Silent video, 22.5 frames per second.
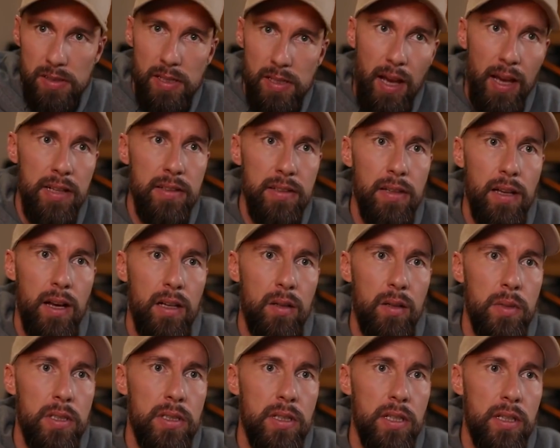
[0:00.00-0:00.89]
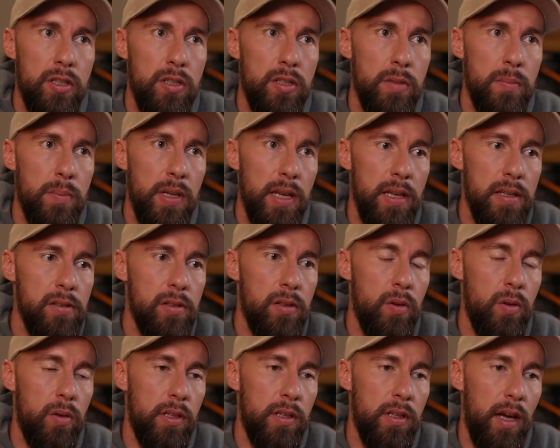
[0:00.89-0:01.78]
da eintragen mit der
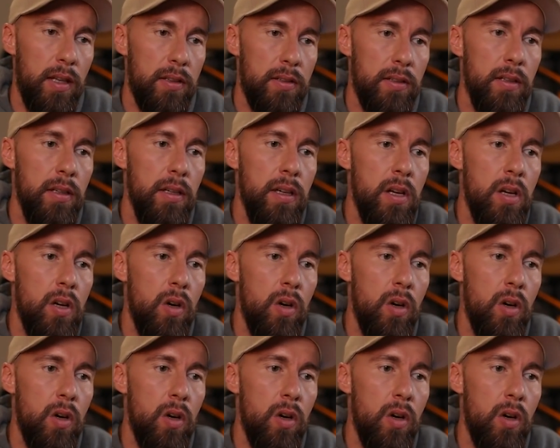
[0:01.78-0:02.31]
GPS-Koordinate